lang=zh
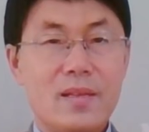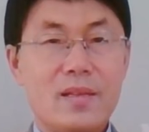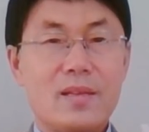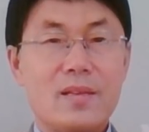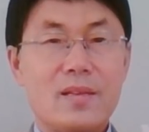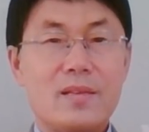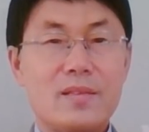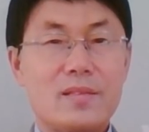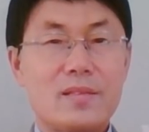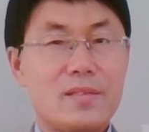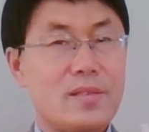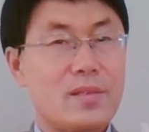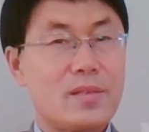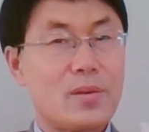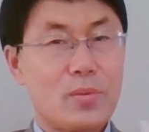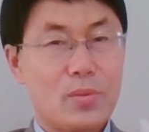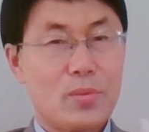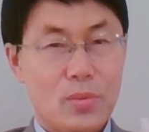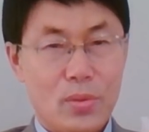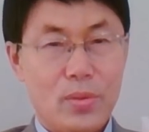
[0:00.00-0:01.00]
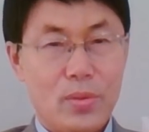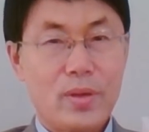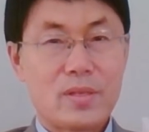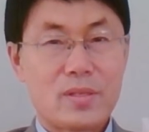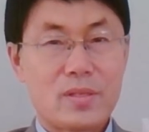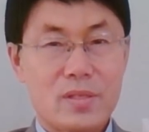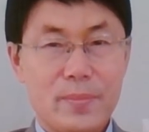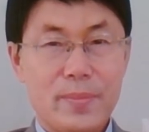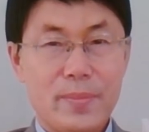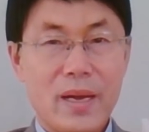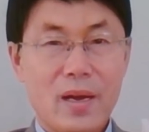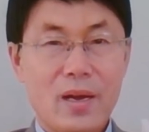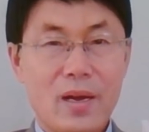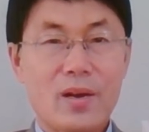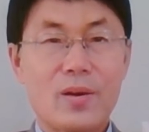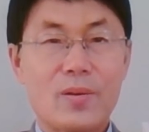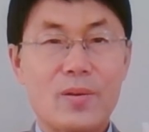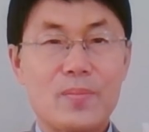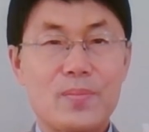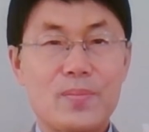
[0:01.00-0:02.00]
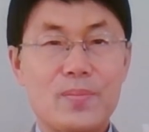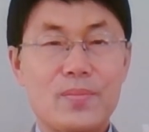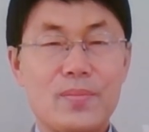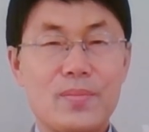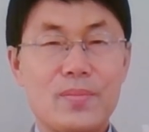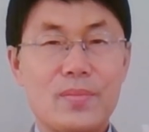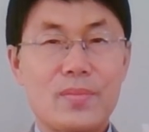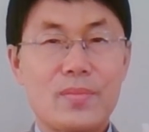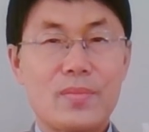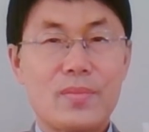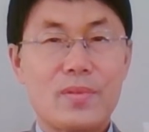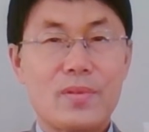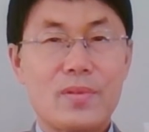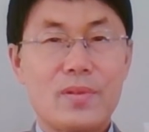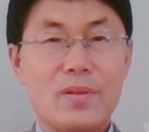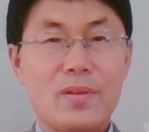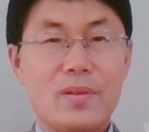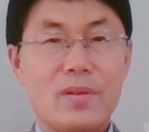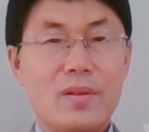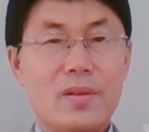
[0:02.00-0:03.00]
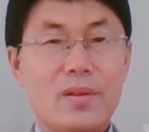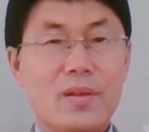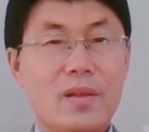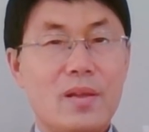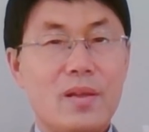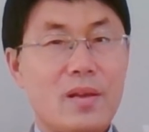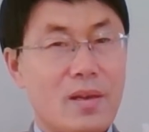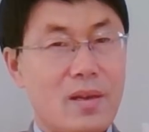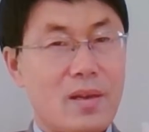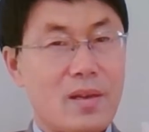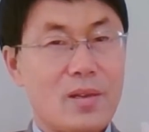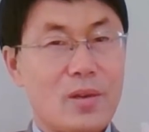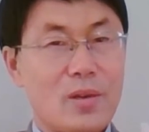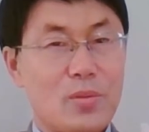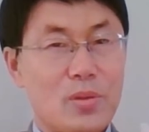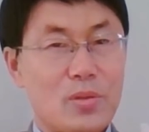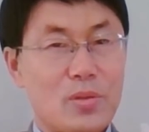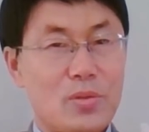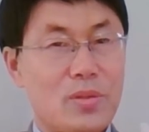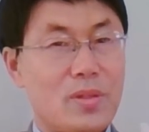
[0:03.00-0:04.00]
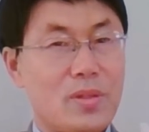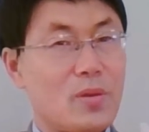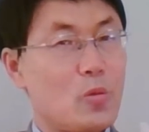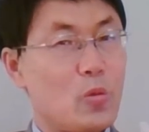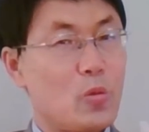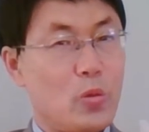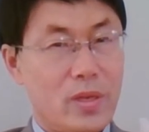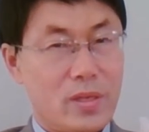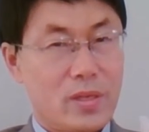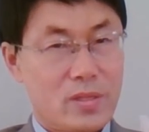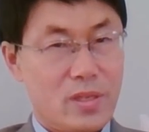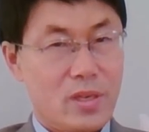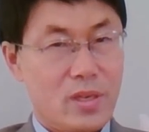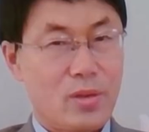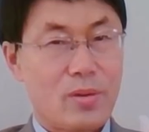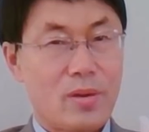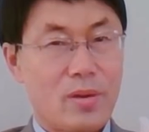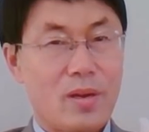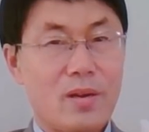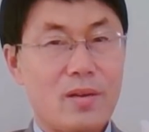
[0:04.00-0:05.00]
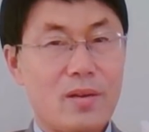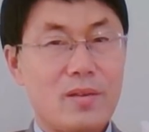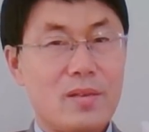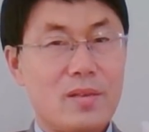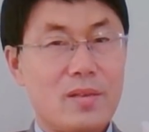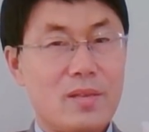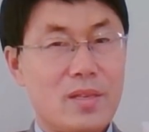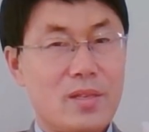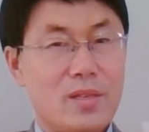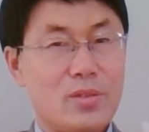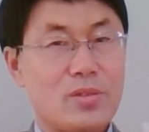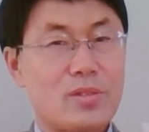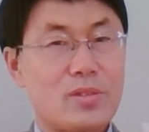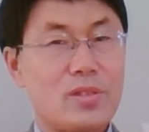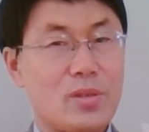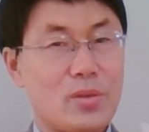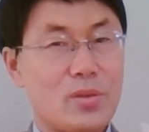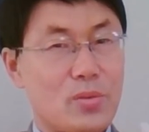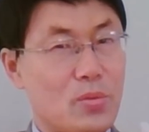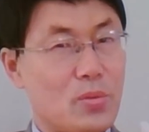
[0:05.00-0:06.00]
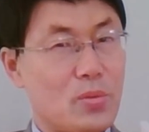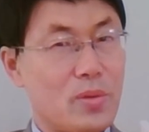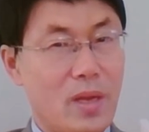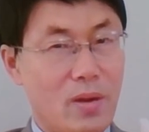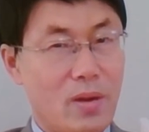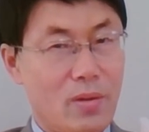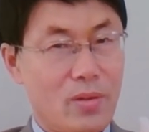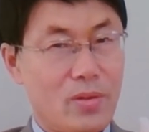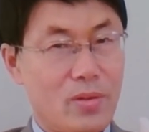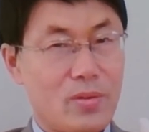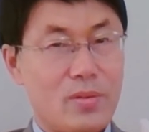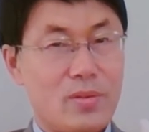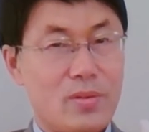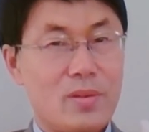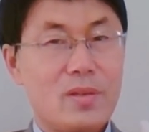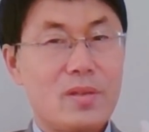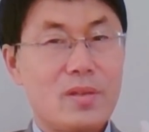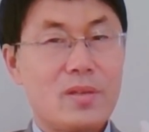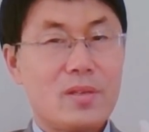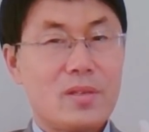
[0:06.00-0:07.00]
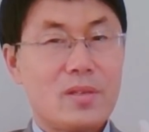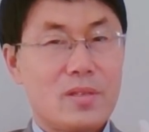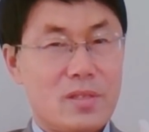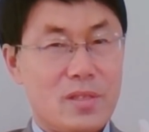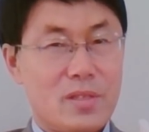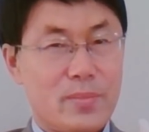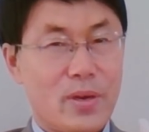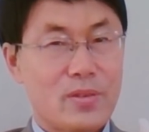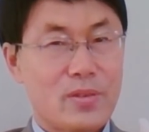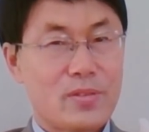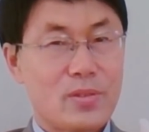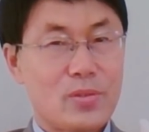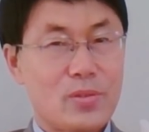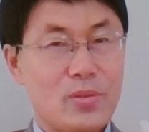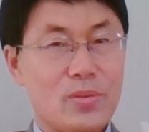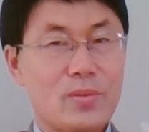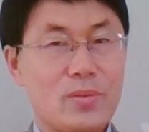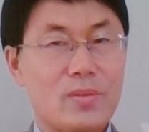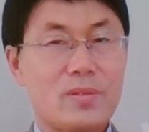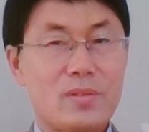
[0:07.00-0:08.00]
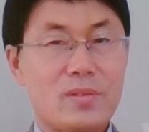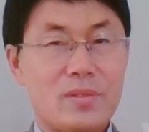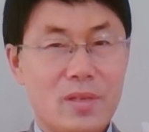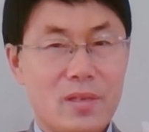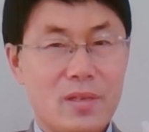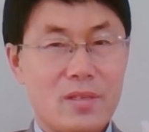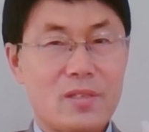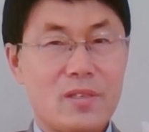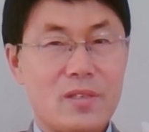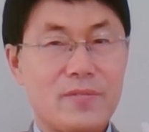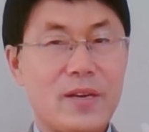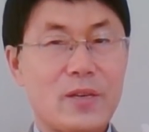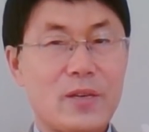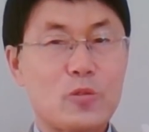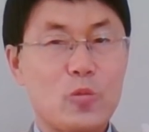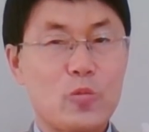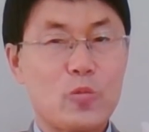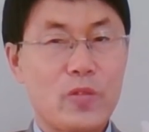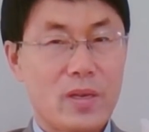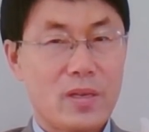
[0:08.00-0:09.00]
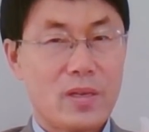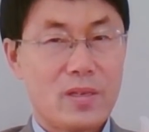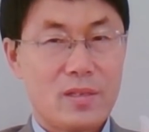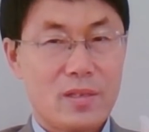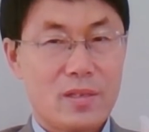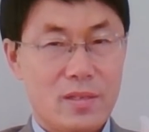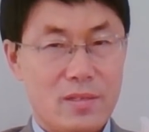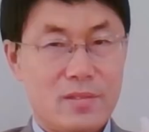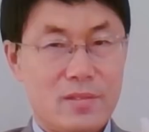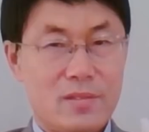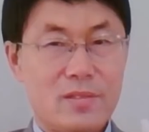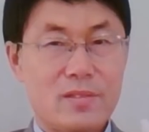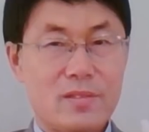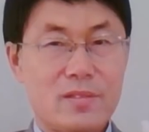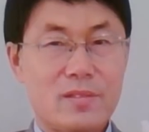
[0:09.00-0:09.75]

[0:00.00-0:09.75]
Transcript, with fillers: 是五月十八号，刚刚过去的五月十六号，也就是五幺六，是毛泽东正式发动文革的日子。